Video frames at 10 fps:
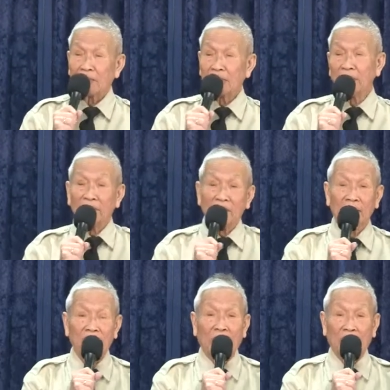Thưa quý vị
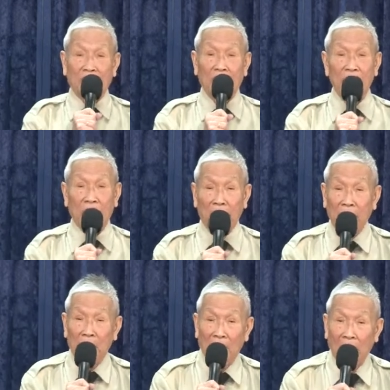nhớ rằng là cái
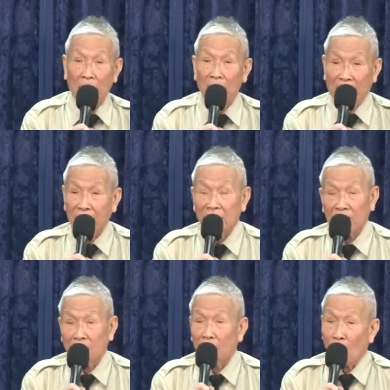ngày mà 7
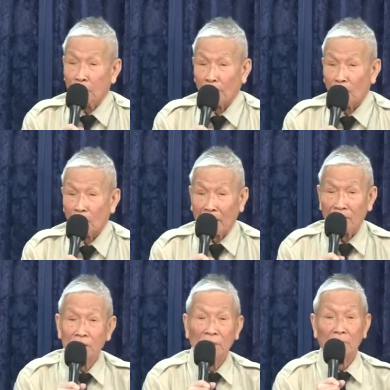tây tháng 1 năm
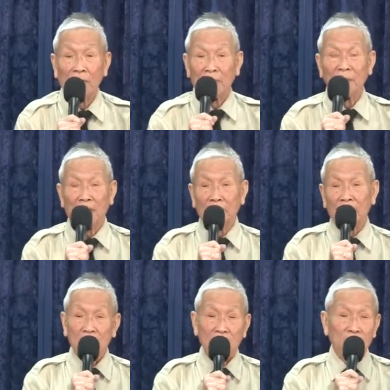
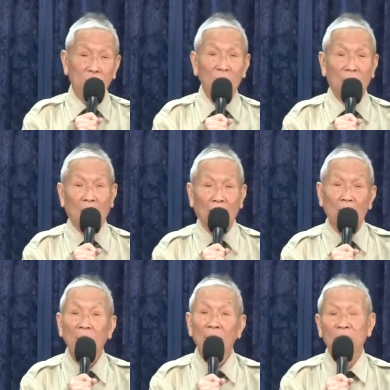1975 đó thì chúng ta
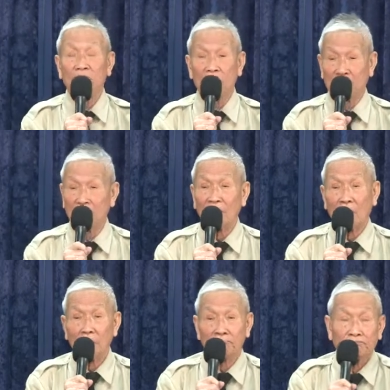mất cái Phước, Phước
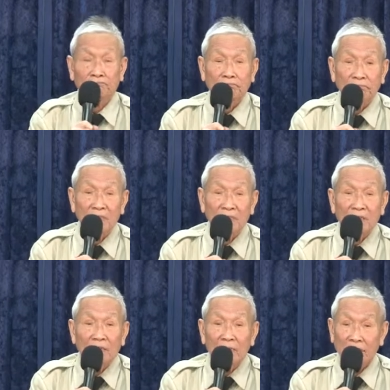Long.
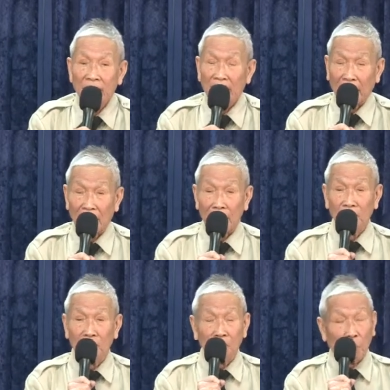Rồi đến cái ngày
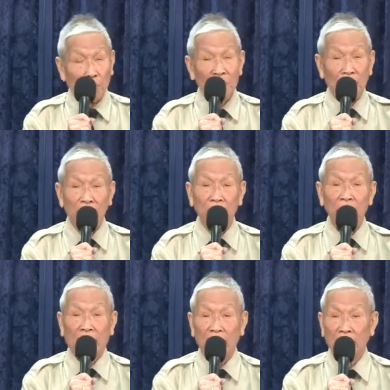tối ngày 9
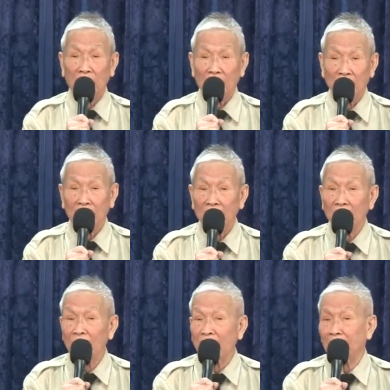rạng ngày 10 tây
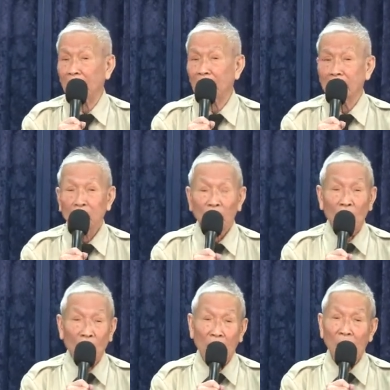tháng 3
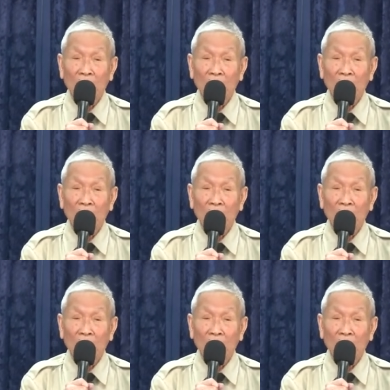của